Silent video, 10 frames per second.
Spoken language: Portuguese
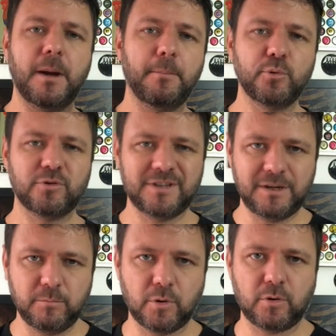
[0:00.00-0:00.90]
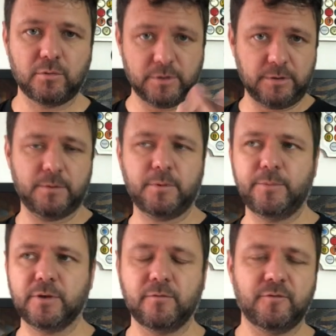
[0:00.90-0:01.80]
Para o tribloco, que é o
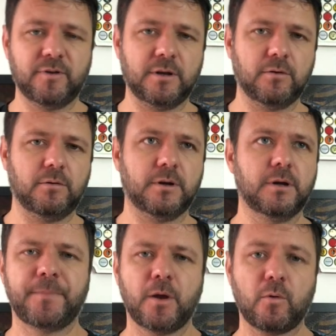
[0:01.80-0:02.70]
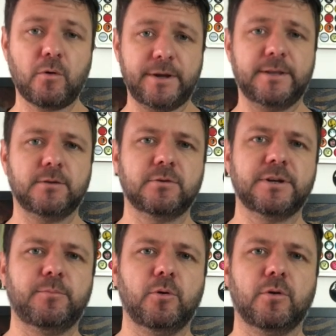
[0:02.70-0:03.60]
equipamento que eu vou falar agora. Qual que é a ideia do
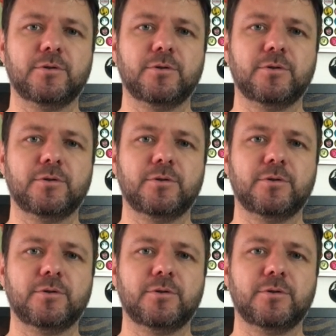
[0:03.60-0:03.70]
tribloco?